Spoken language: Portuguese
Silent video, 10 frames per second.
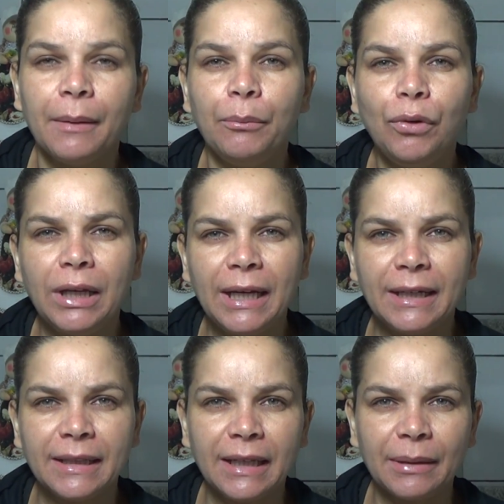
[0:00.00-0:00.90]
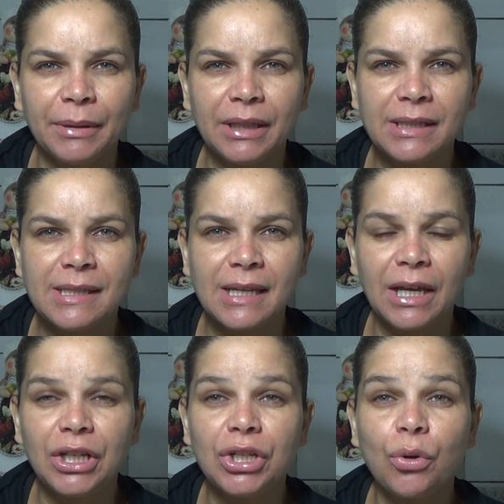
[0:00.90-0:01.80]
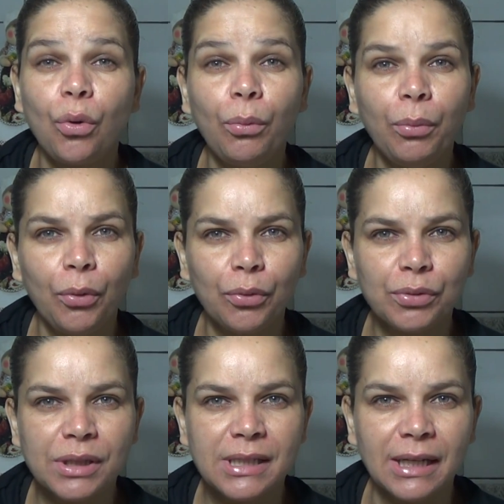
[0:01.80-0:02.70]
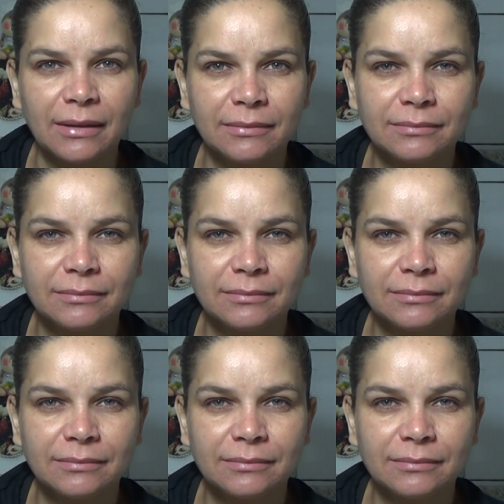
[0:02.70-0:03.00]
Mulher tem a mania de sair com bolsa.